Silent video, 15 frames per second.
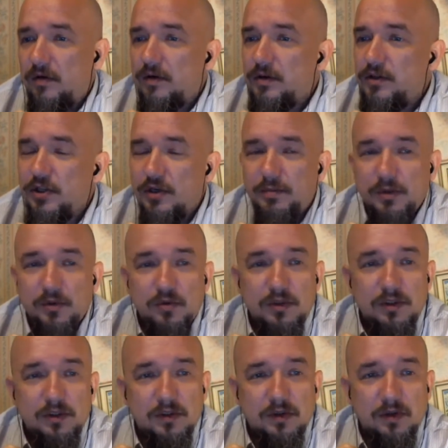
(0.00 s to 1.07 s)

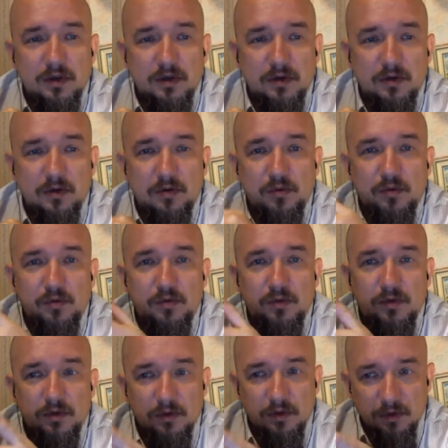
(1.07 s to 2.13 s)
черпнуть, э,
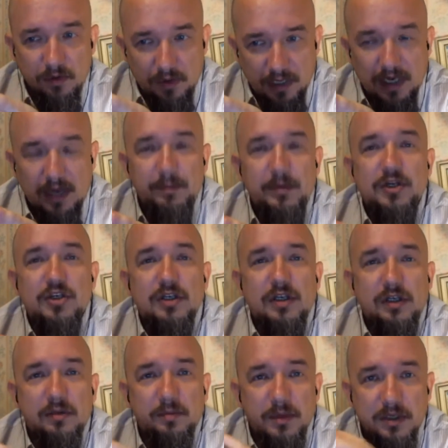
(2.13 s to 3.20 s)
как обычно
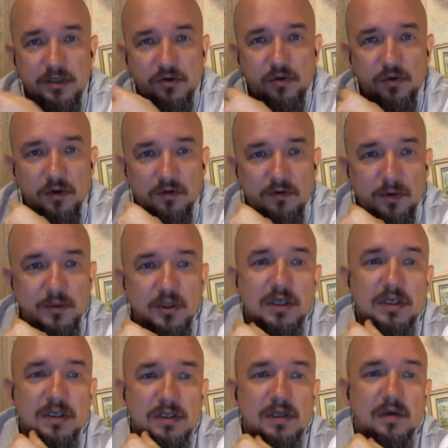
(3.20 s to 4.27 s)
это происходит в
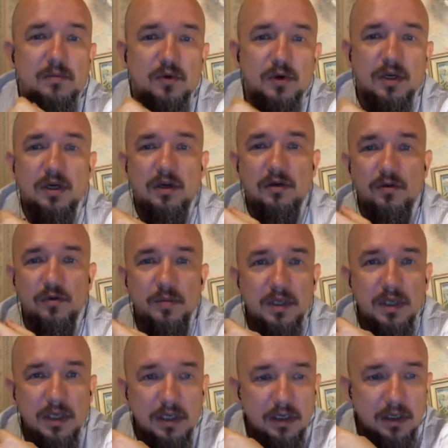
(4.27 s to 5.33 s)
общении с тобой, некой
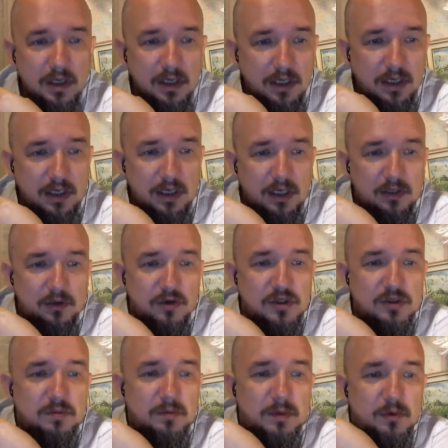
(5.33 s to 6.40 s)
глубины. То
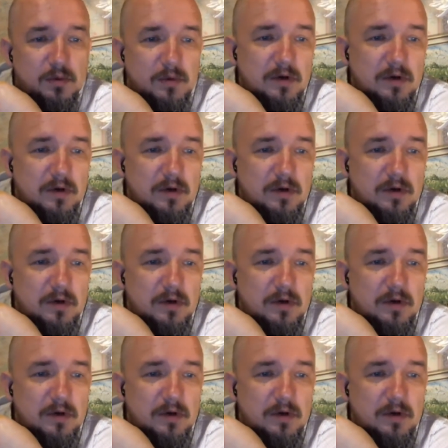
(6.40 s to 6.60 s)
есть мы будем